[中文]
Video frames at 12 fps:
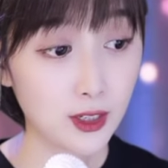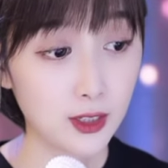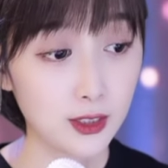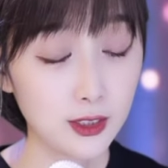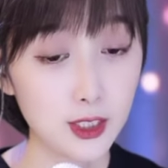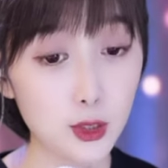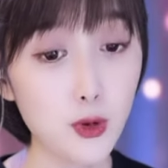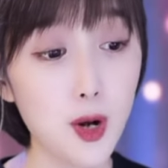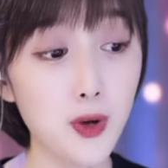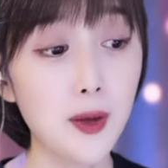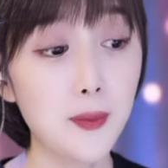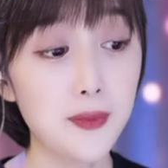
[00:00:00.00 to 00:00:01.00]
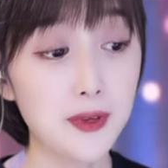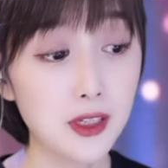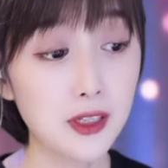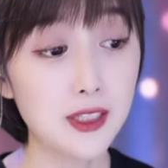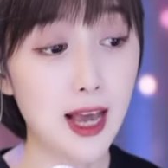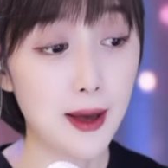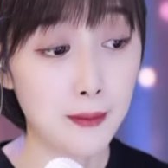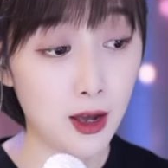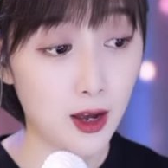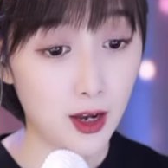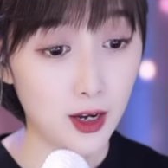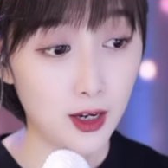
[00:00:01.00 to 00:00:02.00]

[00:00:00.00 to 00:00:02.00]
你这玩意不很明显吗？